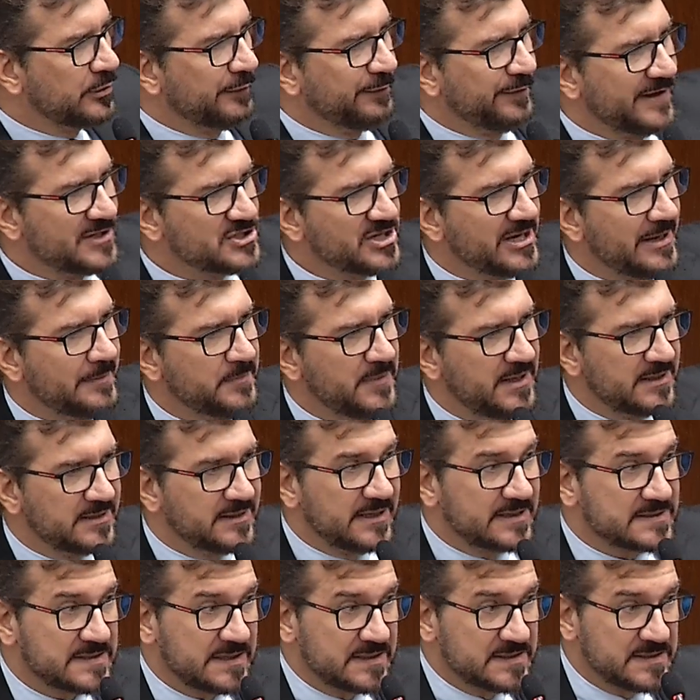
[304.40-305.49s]
do fechamento
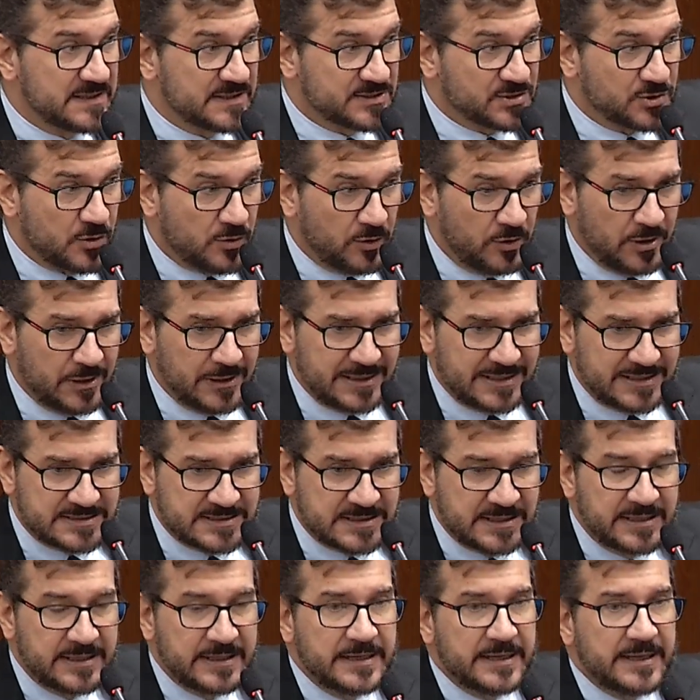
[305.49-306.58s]
dessas escolas,